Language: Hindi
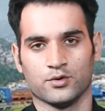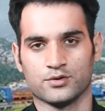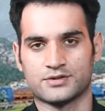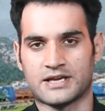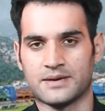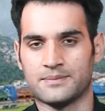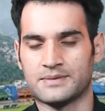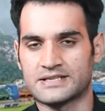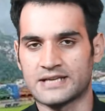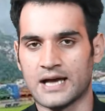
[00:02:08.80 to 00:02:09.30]

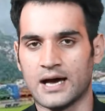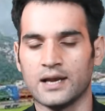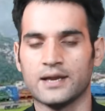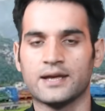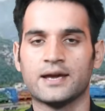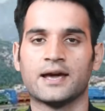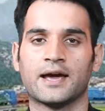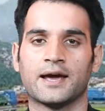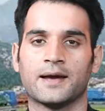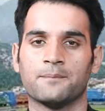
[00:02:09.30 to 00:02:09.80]
उसकी मिसाल
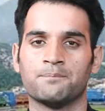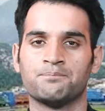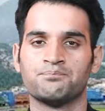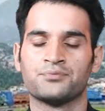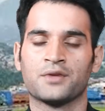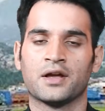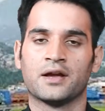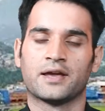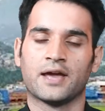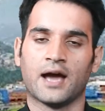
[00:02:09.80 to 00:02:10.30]
ये है
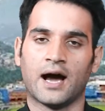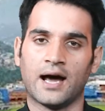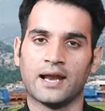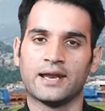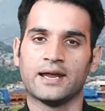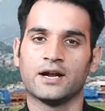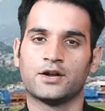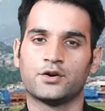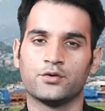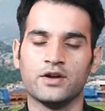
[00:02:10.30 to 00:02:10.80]
कि
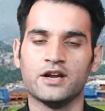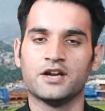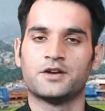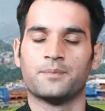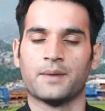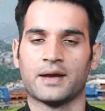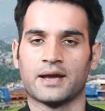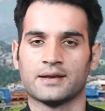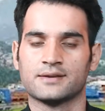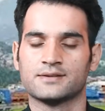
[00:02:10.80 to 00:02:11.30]
हालिया ट्वीट
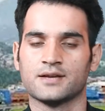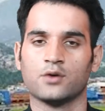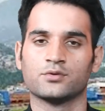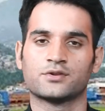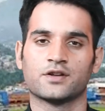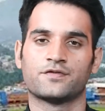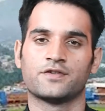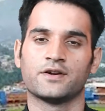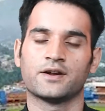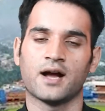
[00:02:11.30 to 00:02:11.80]
में
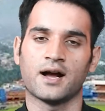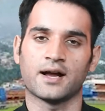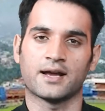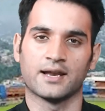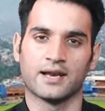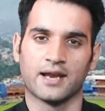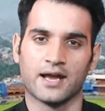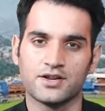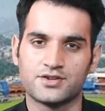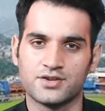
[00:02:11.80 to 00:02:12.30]
साउथ अफ्रीका के
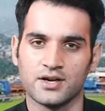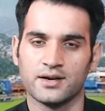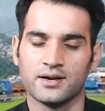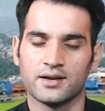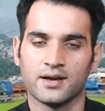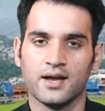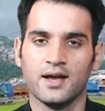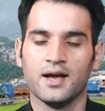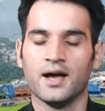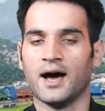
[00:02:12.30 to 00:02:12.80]
लेजेंड
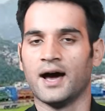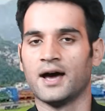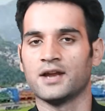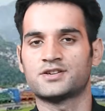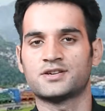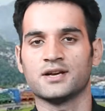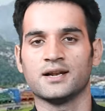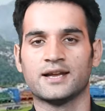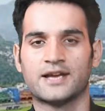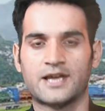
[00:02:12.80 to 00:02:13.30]

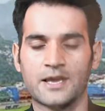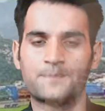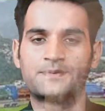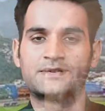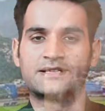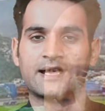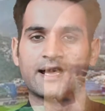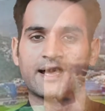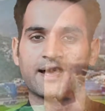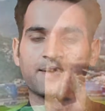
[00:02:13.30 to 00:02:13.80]
हर्षल
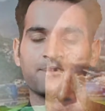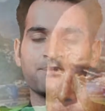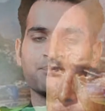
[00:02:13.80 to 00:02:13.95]
गिब्स ने